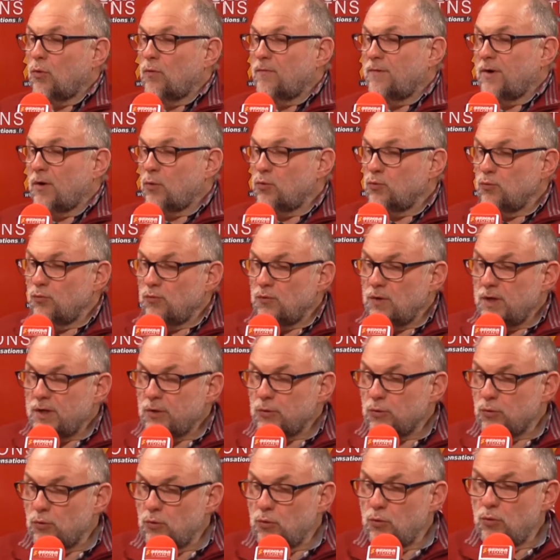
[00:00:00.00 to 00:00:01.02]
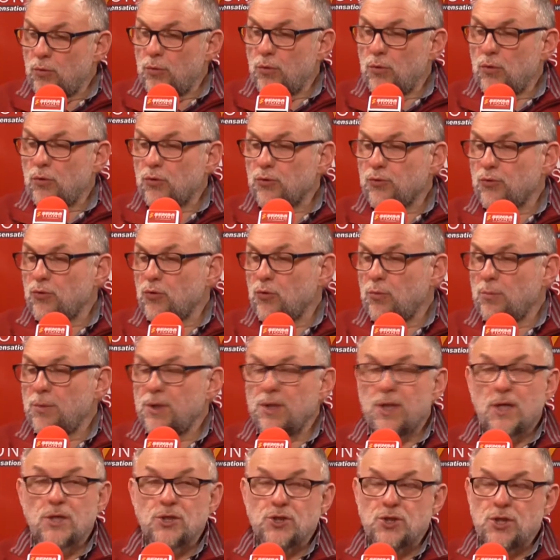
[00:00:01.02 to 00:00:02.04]
va renouveler que le,
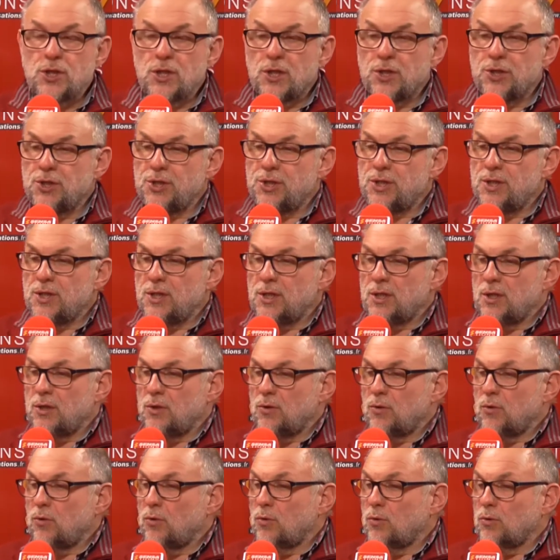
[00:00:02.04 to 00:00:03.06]
ménager qui est,